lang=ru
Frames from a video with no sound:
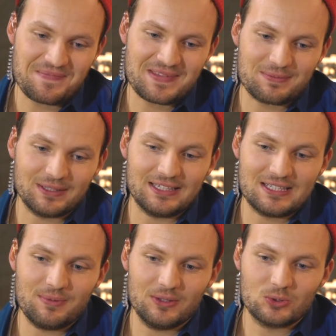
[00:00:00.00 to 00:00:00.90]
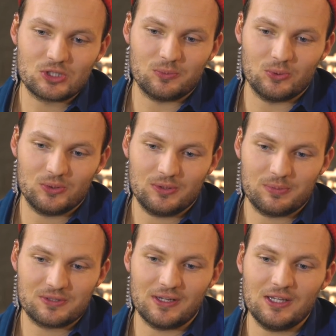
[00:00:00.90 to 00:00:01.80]
Смотри, тебе нужно будет
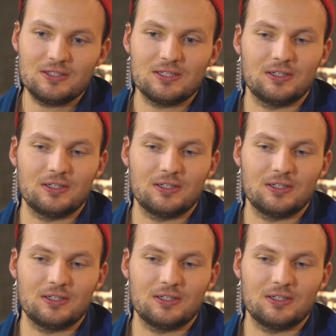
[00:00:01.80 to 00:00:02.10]
позвонить э,